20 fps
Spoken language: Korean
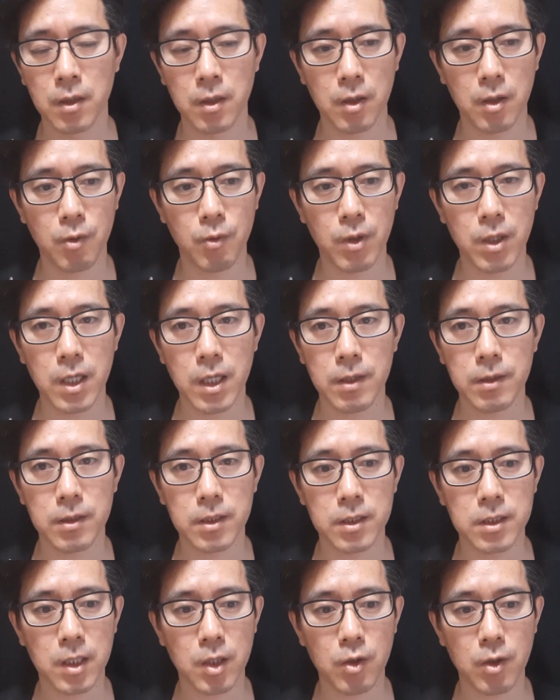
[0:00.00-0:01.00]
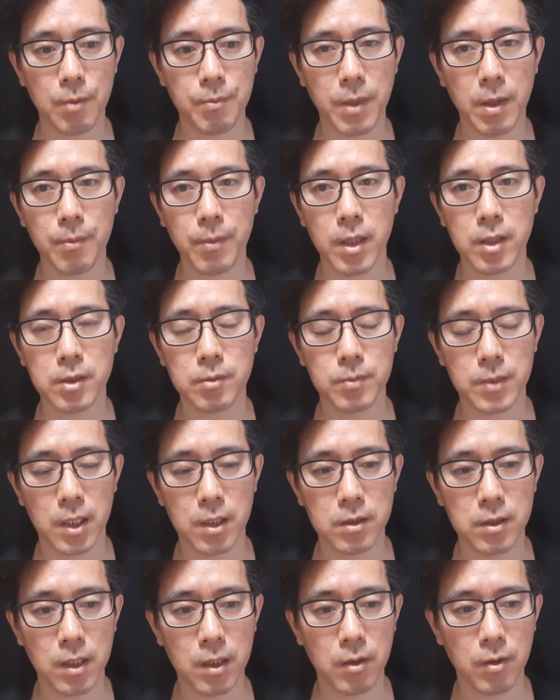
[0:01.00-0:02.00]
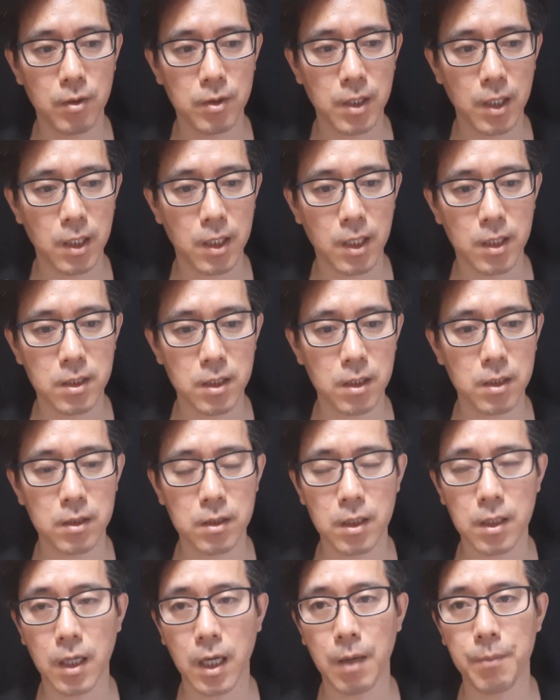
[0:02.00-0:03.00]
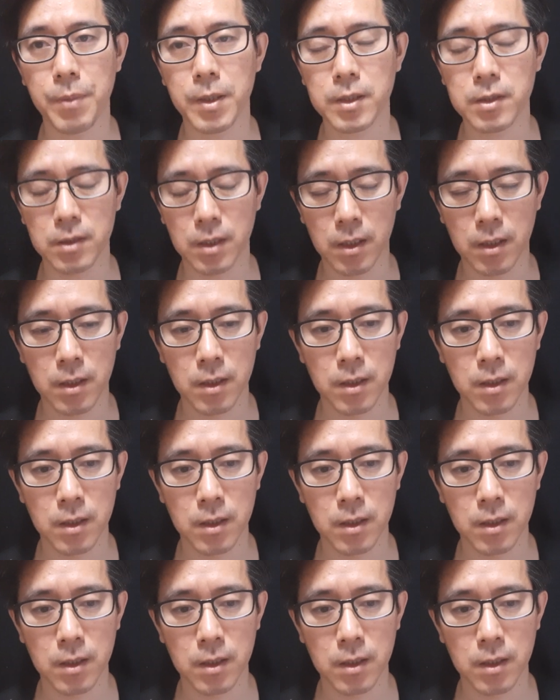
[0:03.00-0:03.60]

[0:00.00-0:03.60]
어, 월한 이자로 한 100만 원쯤 내는데 어, 되게 괜찮은 아파트